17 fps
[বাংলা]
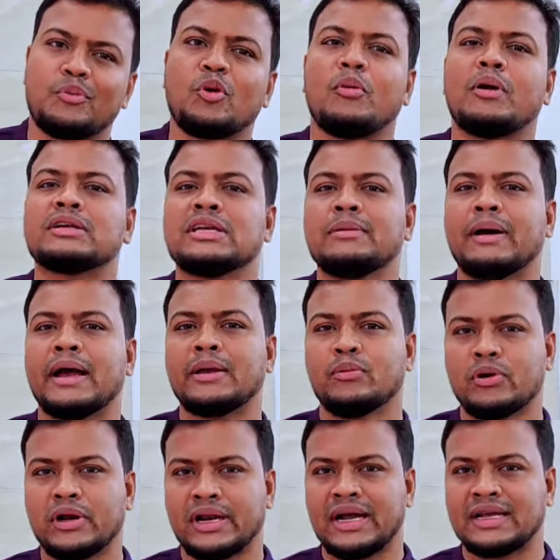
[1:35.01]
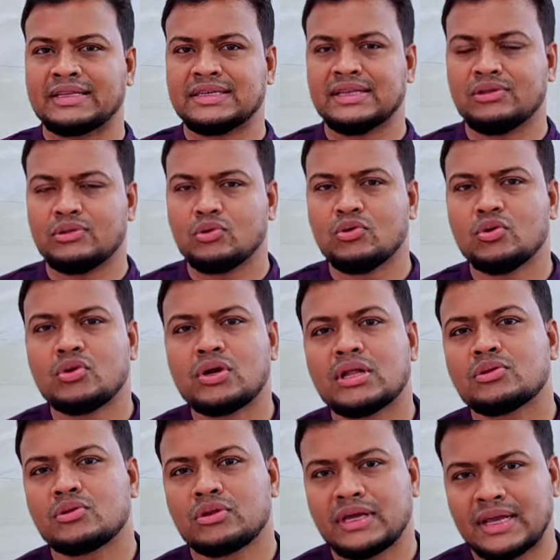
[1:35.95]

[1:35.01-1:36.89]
প্রবাসী ভাই বোনেরা আছেন দূর দূরান্ত